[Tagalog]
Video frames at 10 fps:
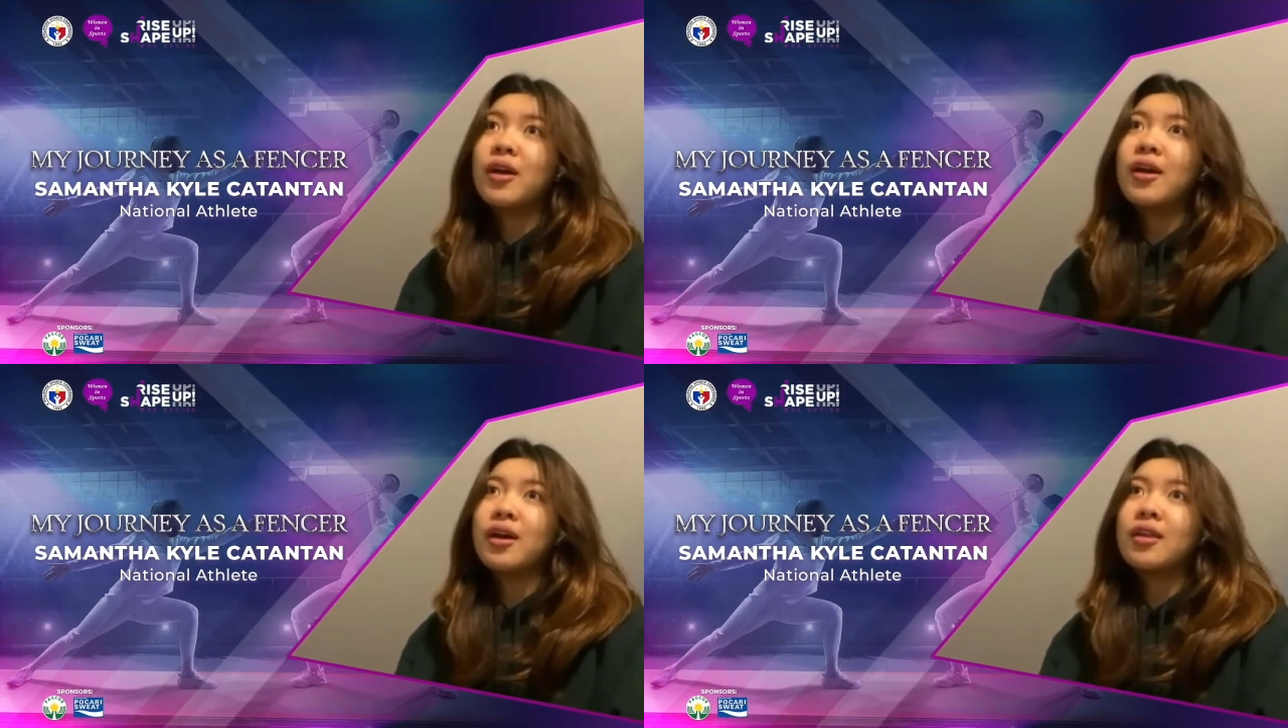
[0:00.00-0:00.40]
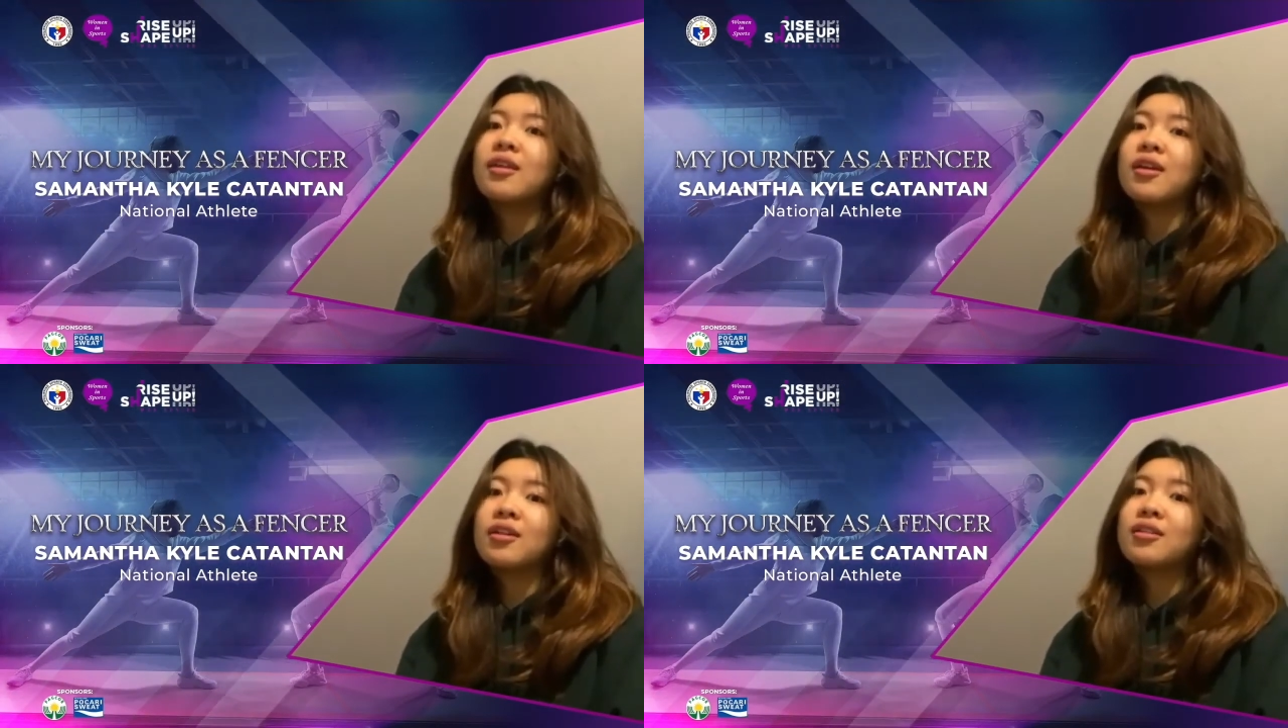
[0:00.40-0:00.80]
And,
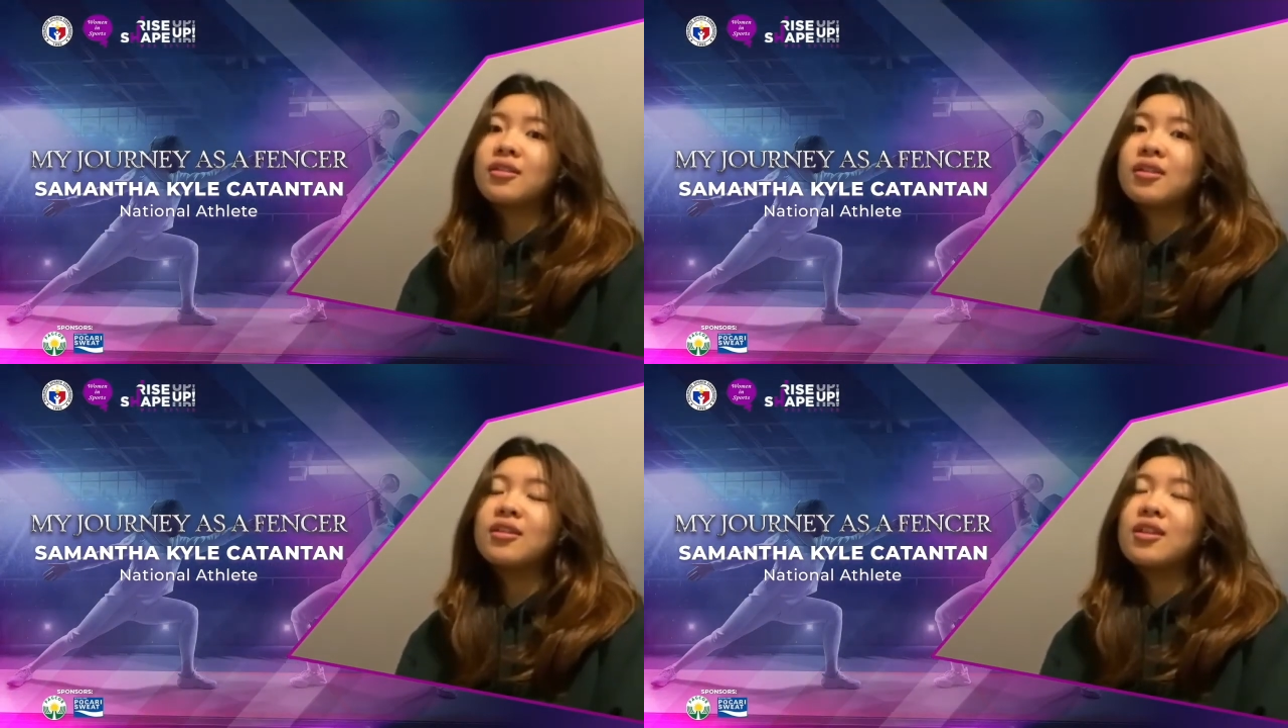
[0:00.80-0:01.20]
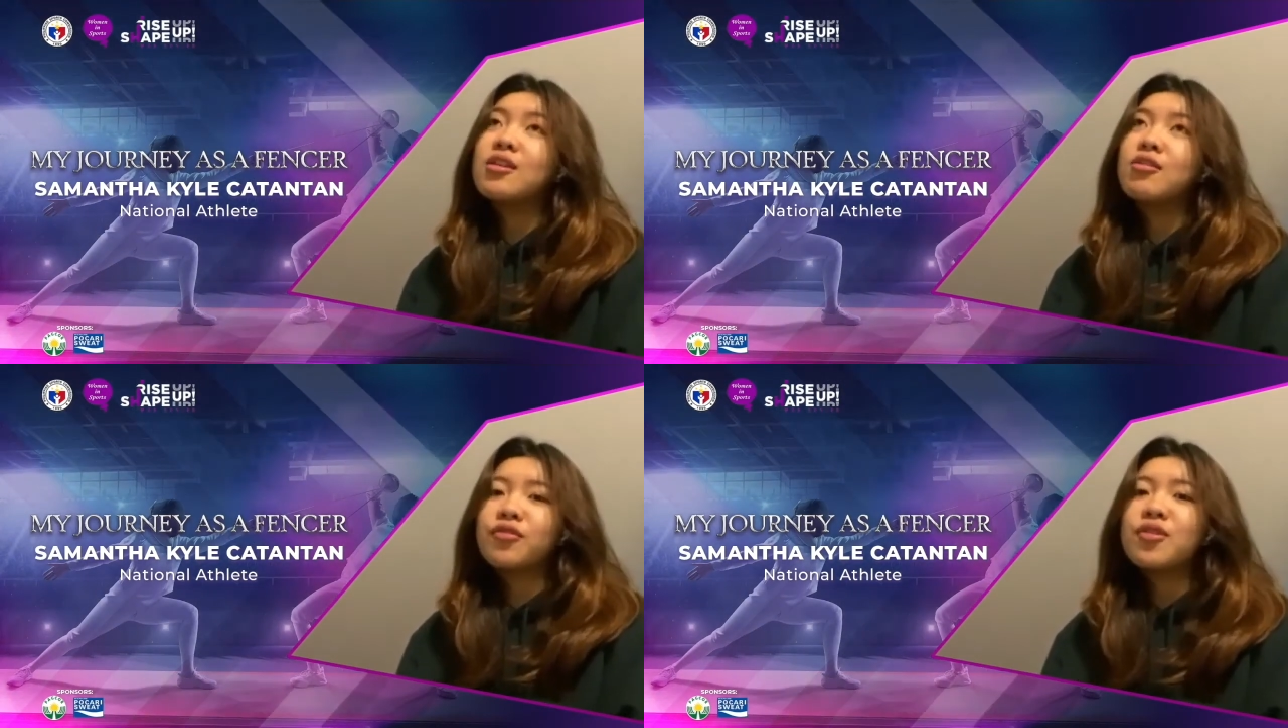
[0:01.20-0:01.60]
ayun, yun din
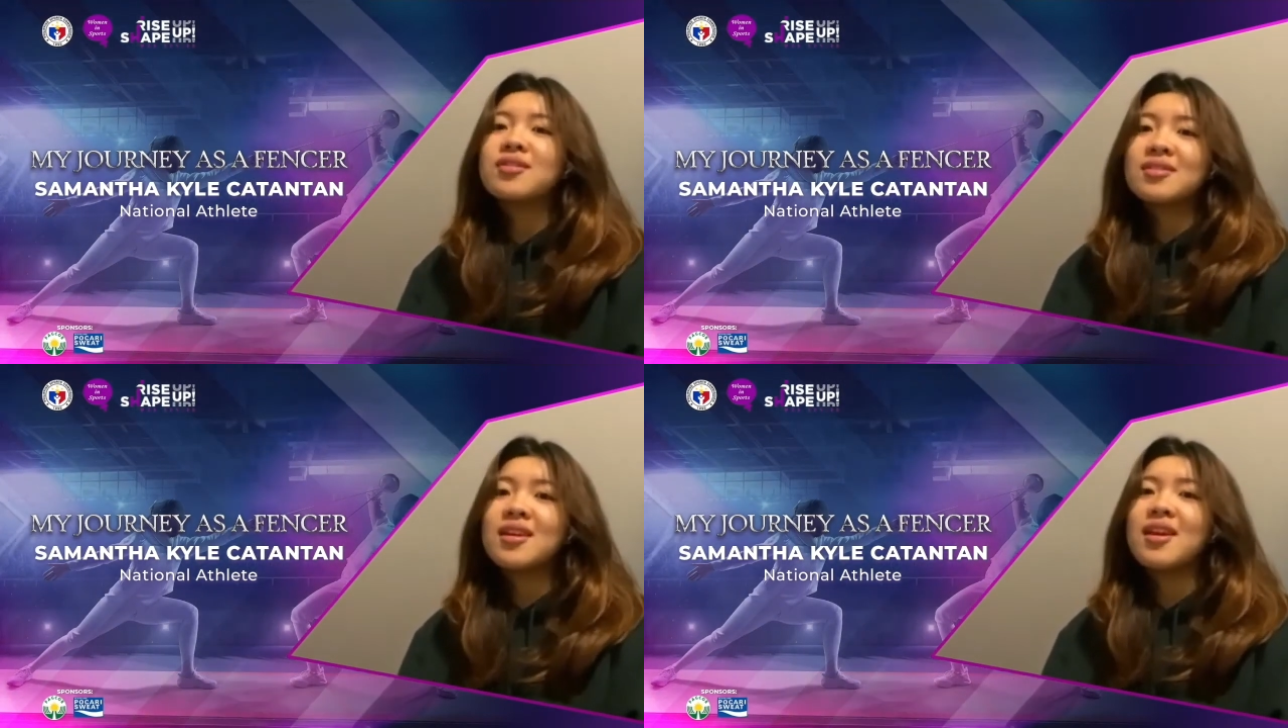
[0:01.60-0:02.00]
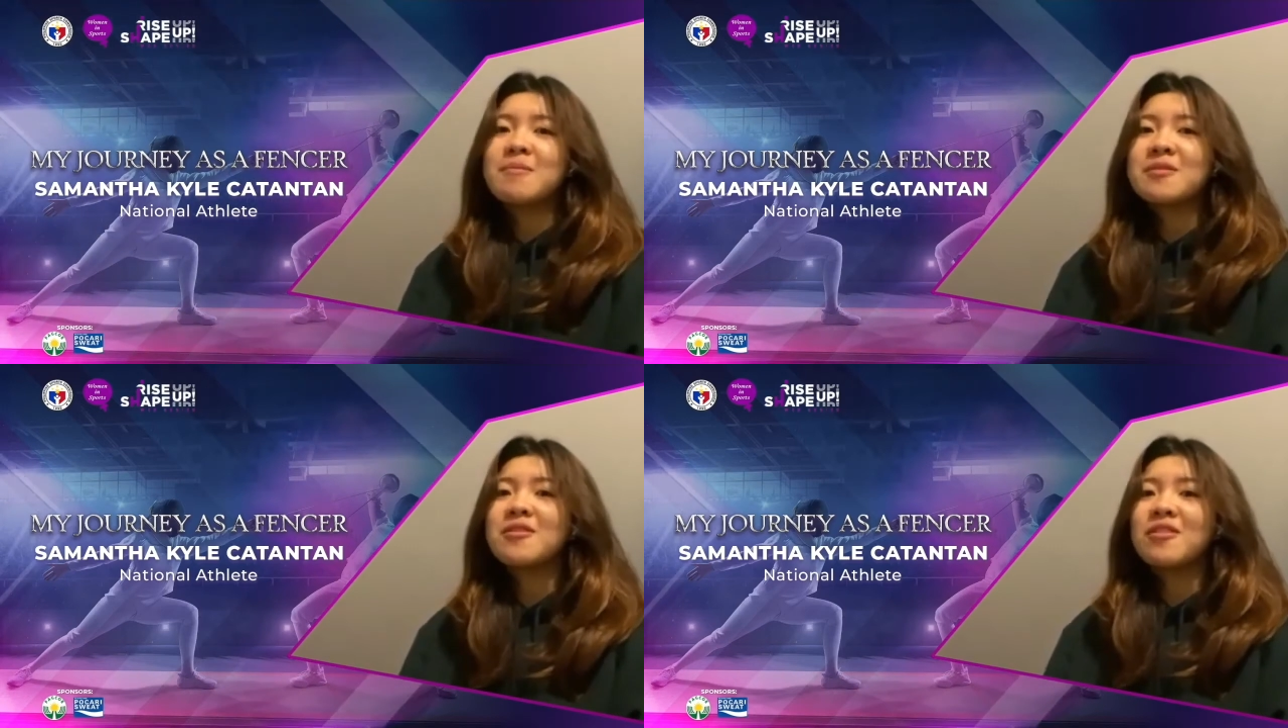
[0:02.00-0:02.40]
yung first SEA
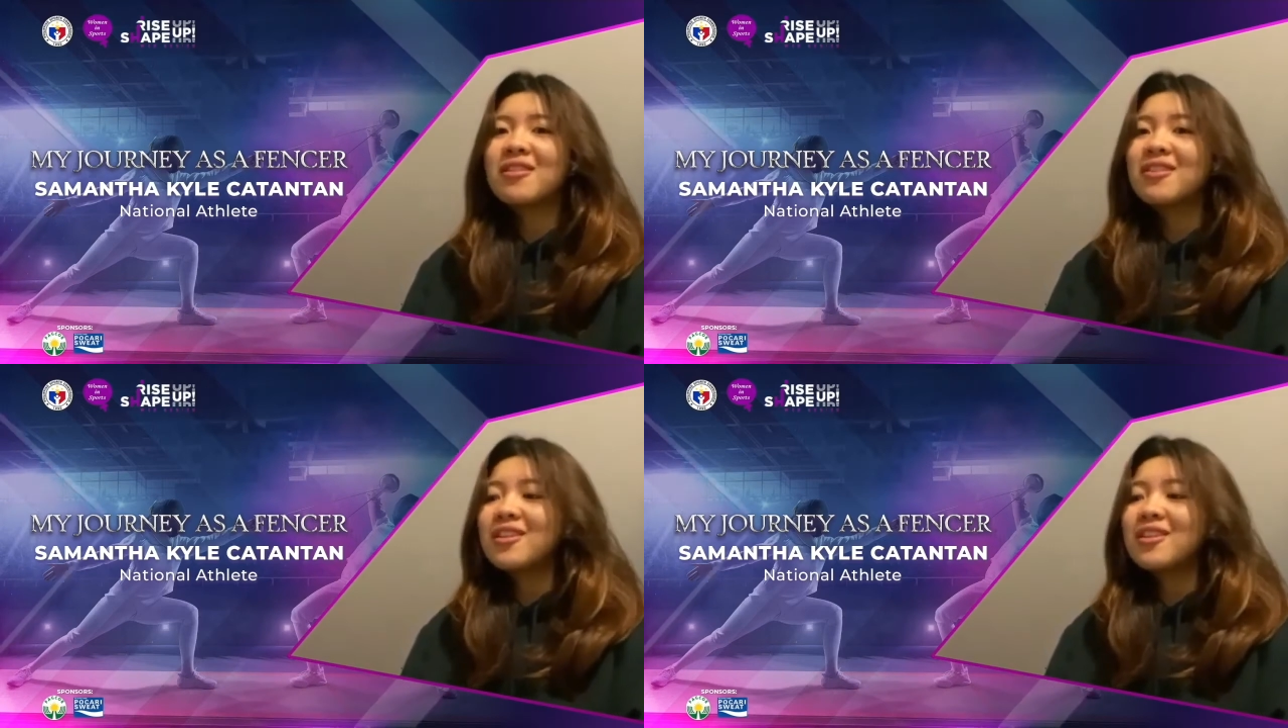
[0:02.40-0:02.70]
Games ko.